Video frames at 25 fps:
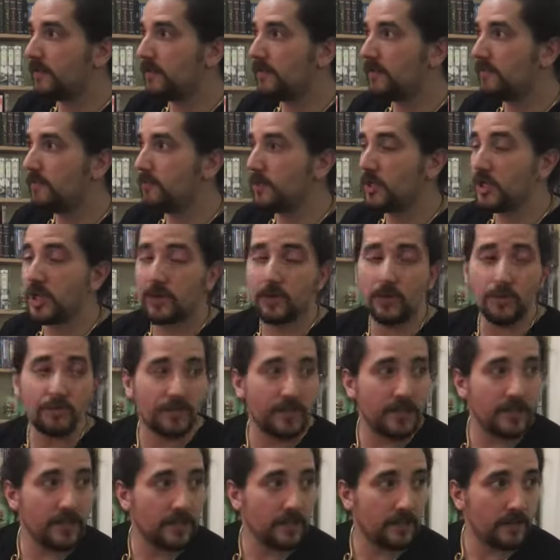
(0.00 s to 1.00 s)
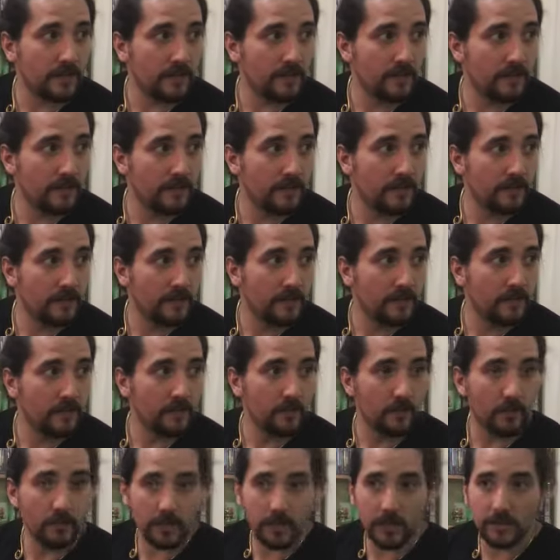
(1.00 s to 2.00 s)
Mes chers confrères,
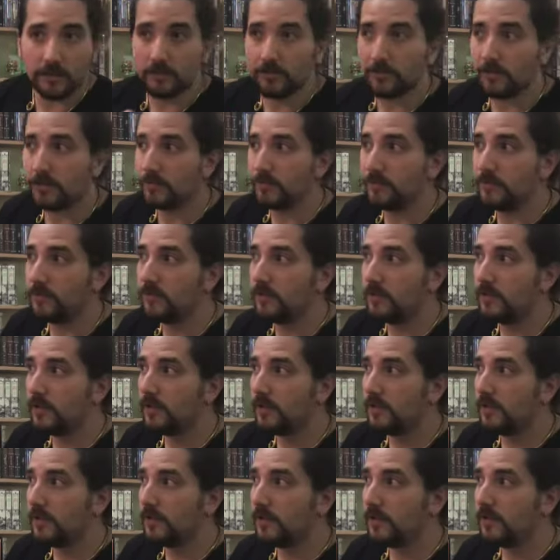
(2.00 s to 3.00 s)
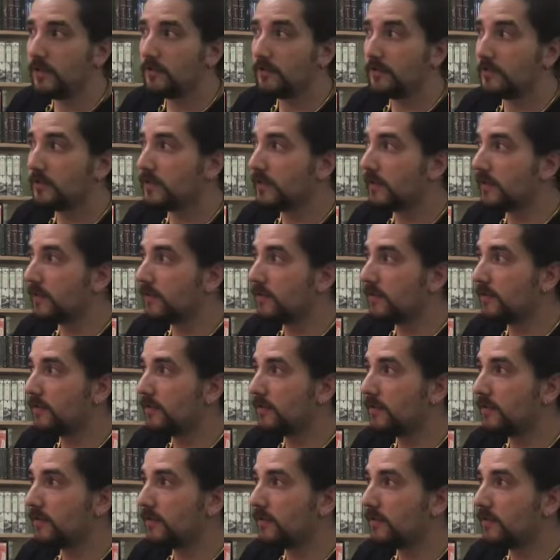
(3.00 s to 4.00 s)
aucun d'entre nous ne sait
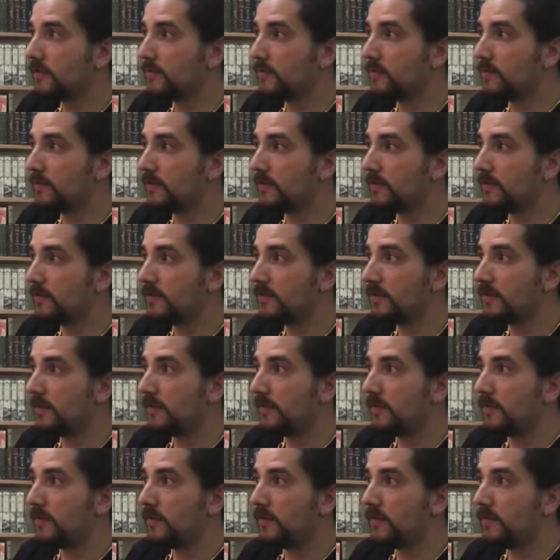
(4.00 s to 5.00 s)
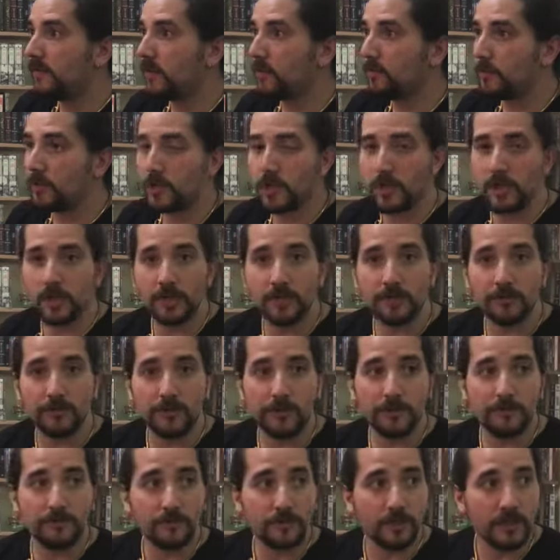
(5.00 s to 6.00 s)
comment empêcher le château de
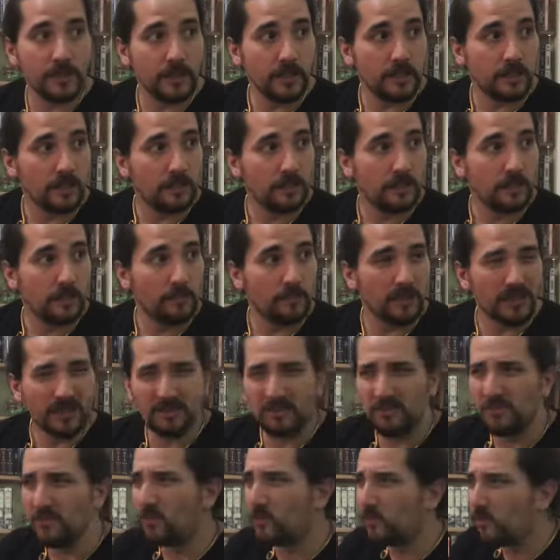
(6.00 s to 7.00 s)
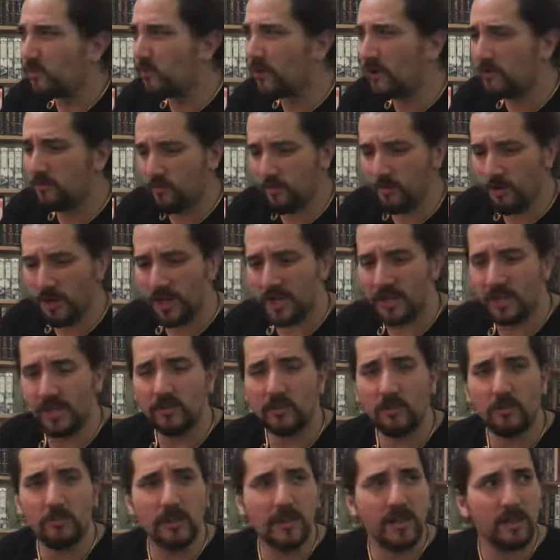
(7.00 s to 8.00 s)
s'effondrer. Personne ne comprend pourquoi la terre
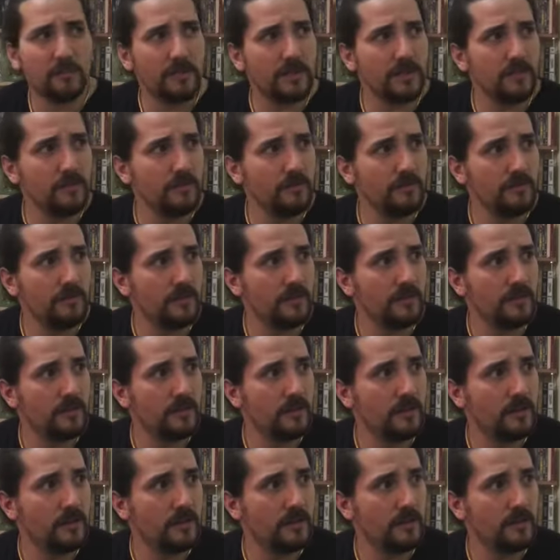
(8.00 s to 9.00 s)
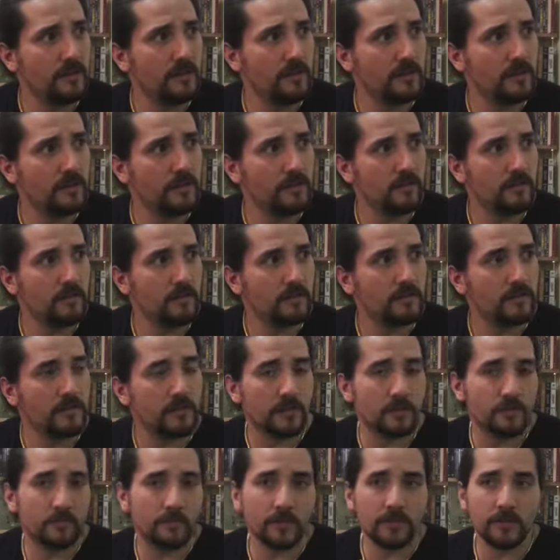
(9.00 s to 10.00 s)
tremble à la pleine lune. Et
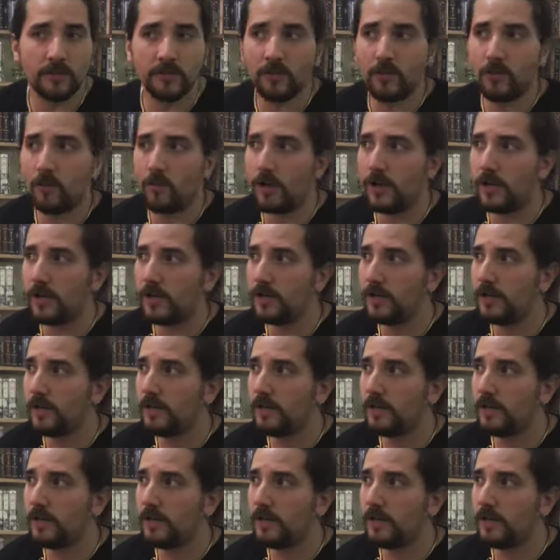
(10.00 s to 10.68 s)
si on dit ça au roi,